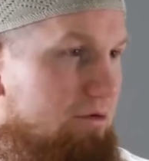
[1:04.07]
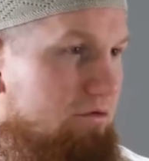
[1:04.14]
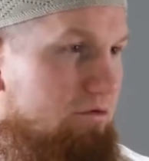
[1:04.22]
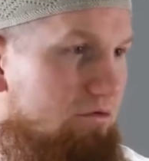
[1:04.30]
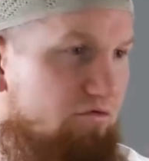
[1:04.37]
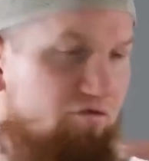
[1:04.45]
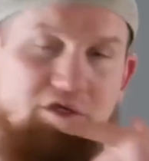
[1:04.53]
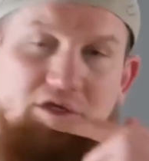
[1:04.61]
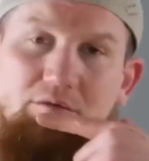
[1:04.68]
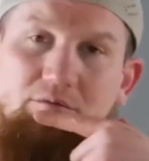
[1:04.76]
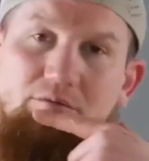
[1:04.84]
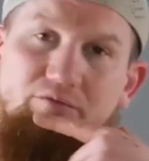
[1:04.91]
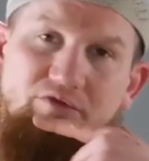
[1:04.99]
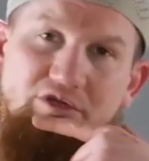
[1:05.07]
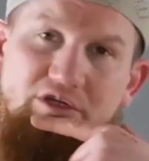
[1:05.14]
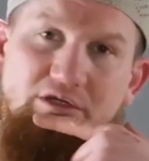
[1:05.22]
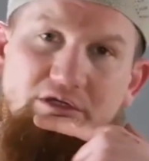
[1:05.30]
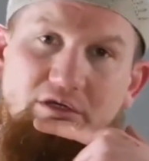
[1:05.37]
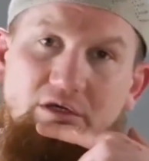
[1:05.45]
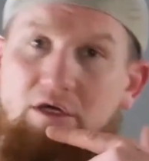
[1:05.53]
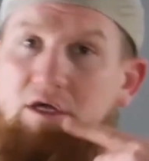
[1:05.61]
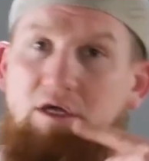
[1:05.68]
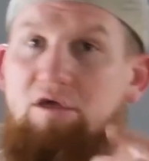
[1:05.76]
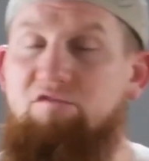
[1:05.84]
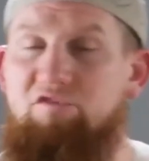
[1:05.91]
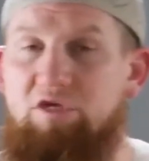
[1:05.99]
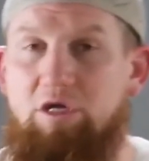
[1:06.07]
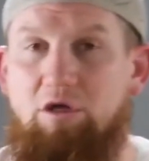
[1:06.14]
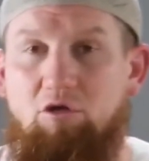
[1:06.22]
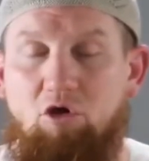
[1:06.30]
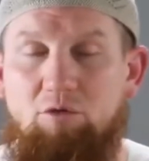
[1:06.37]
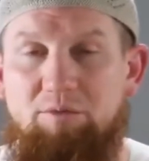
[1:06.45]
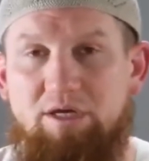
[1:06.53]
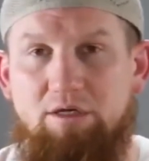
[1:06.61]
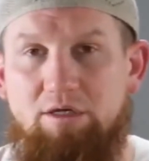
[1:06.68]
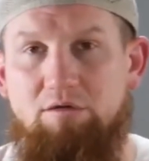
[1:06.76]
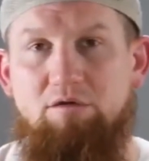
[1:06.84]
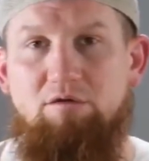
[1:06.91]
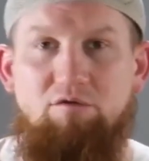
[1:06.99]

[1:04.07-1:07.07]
Belohnung, für die, für die, für die Gläubigen,